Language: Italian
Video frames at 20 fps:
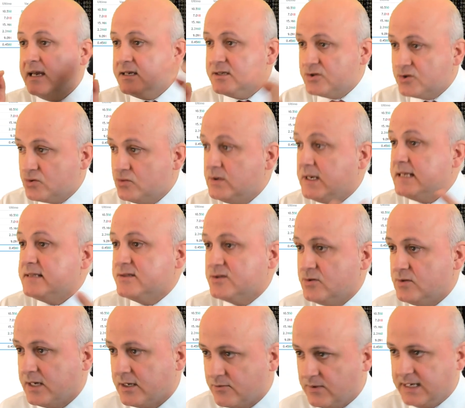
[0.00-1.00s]
sulla
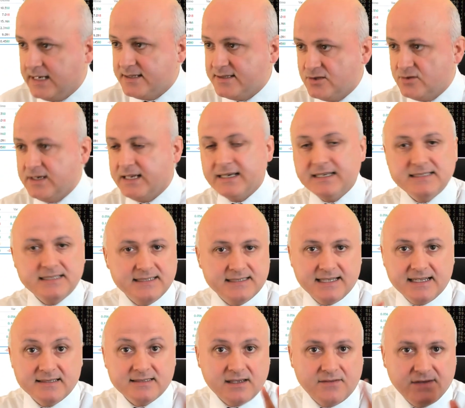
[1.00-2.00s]
zona, quella zona
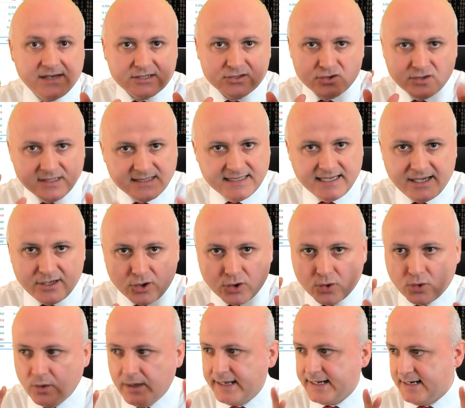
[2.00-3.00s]
resistenza verso i
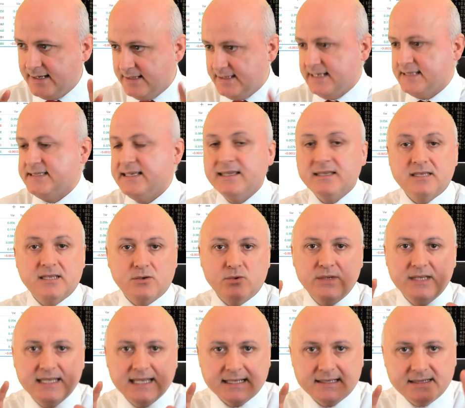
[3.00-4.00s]
0,47,
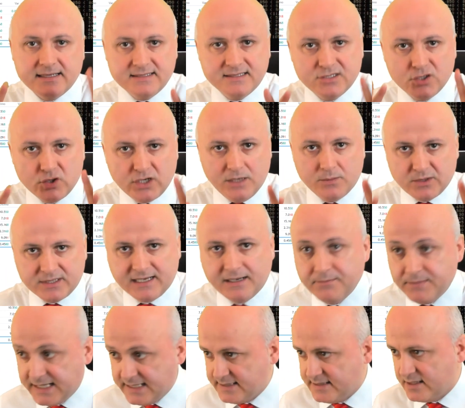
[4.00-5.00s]
quindi attenzione
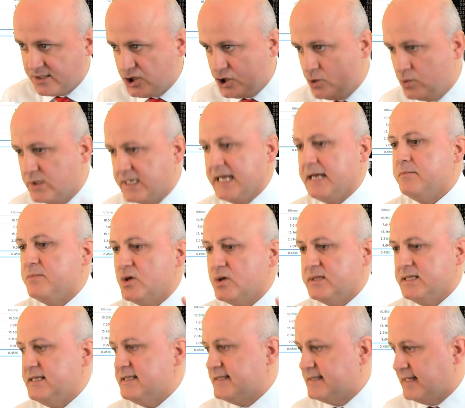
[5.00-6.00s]
potrebbe esserci un cambio
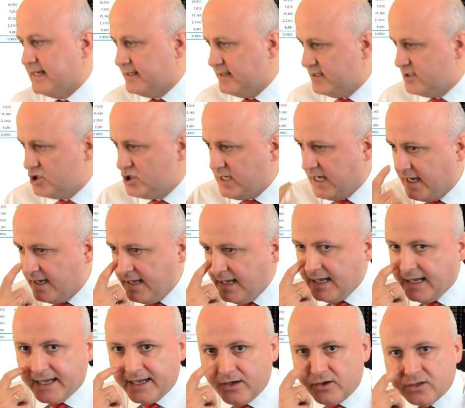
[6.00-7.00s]
di strategia
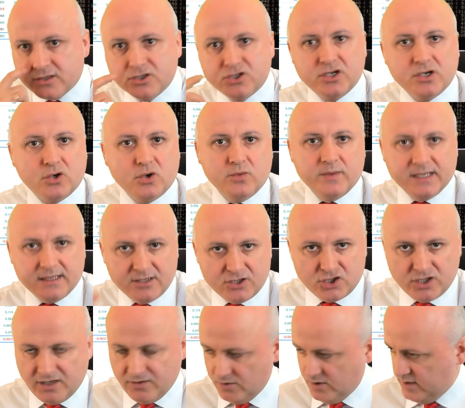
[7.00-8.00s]
e oggi come
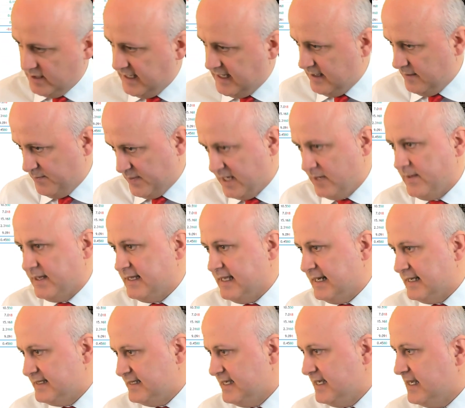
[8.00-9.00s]
dicevo nel, prima
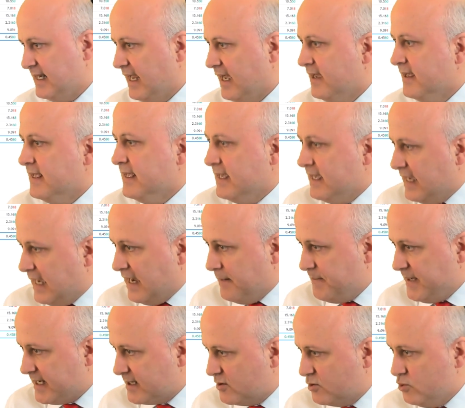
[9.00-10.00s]
della sigla
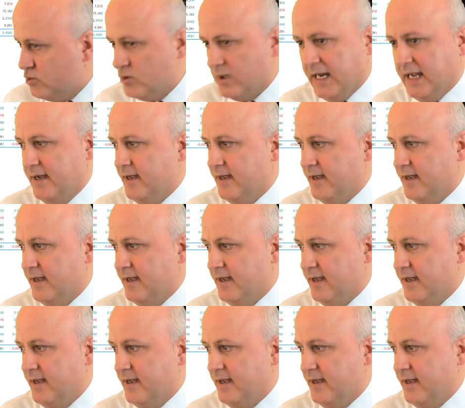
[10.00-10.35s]
apertura